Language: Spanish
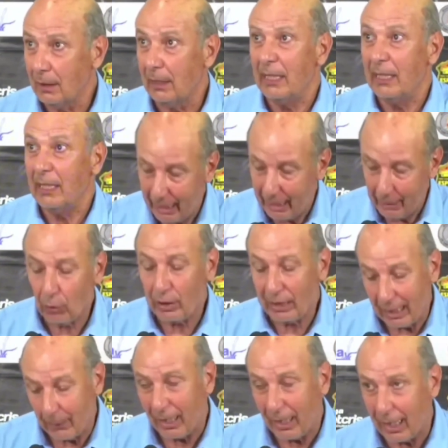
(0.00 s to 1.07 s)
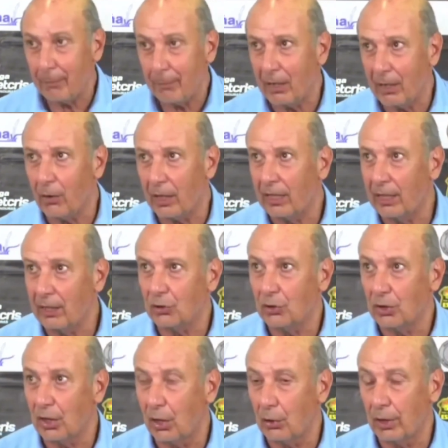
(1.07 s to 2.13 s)
y tenemos que trabajar para corregir esos
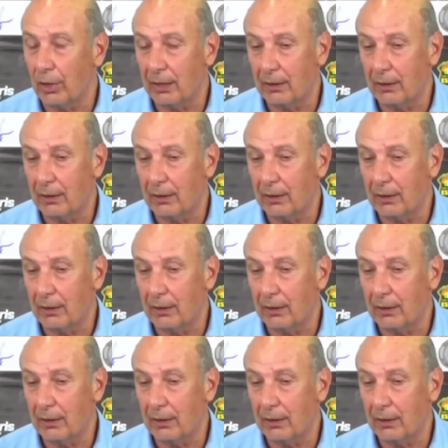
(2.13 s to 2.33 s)
errores.